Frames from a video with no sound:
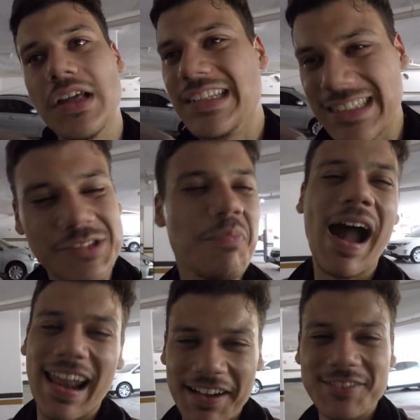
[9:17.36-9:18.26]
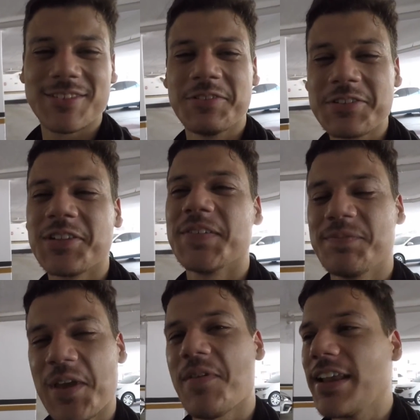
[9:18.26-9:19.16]
disparados, 2,5
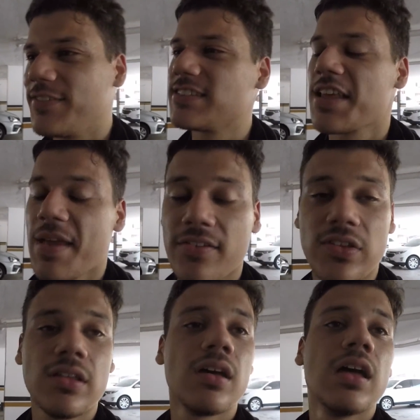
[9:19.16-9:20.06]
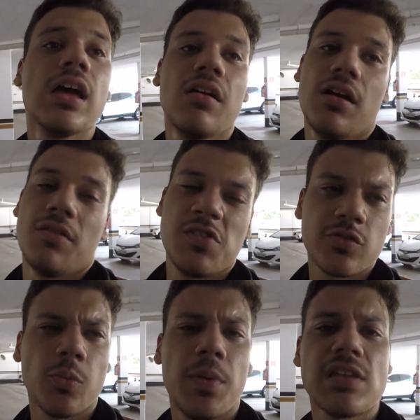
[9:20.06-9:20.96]
km mais difíceis da minha vida. Fiz
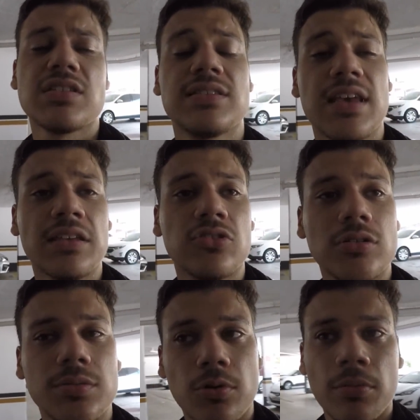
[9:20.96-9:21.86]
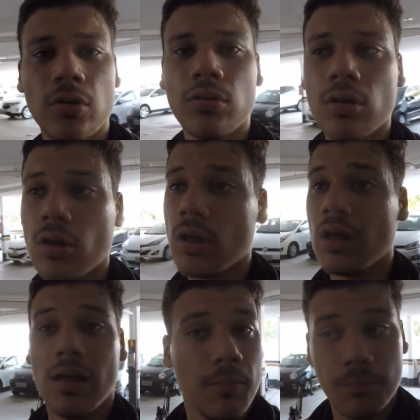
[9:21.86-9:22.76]
com pace de 6 km por minuto,
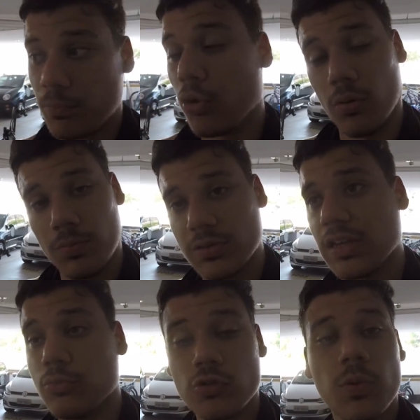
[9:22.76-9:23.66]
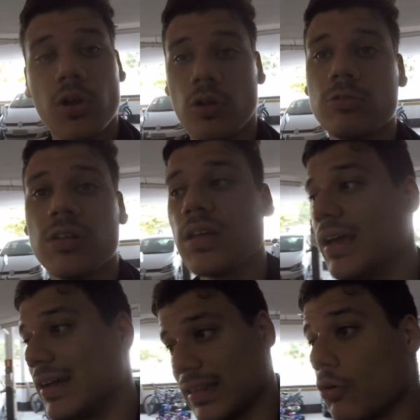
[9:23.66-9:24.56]
por 6 minutos por quilômetro, né?
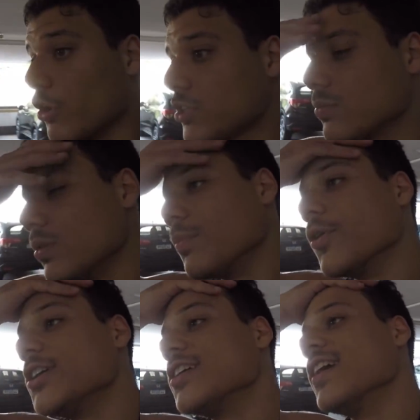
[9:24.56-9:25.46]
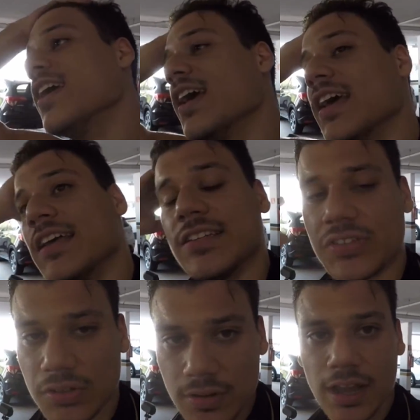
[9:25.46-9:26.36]
Tá ótimo, depois de
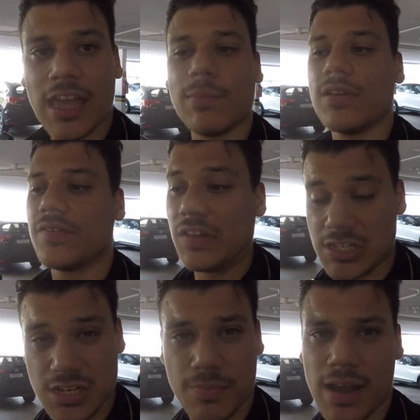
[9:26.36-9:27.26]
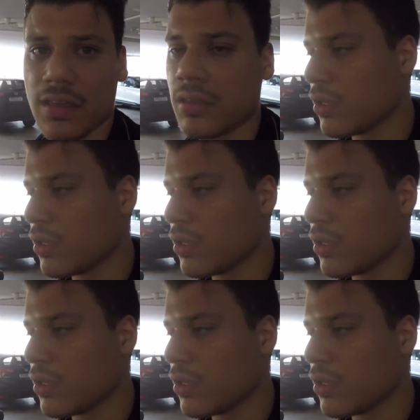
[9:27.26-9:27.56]
5 km e 20 de bike,